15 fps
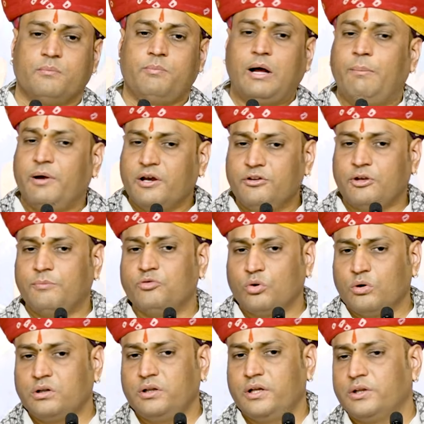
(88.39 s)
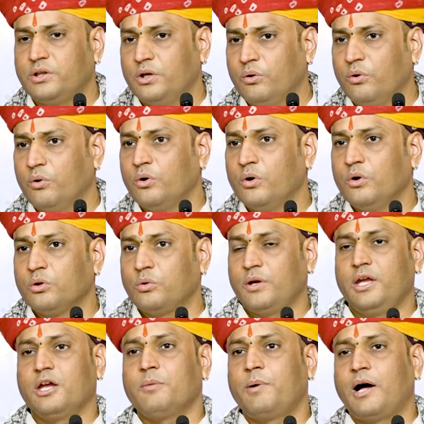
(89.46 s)
बाबा की जब जोत लेते हो तो
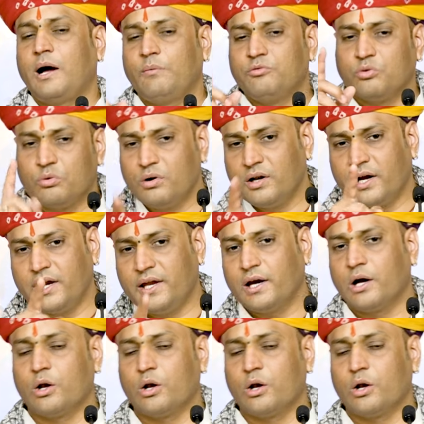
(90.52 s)
एक भाव जरूर गाया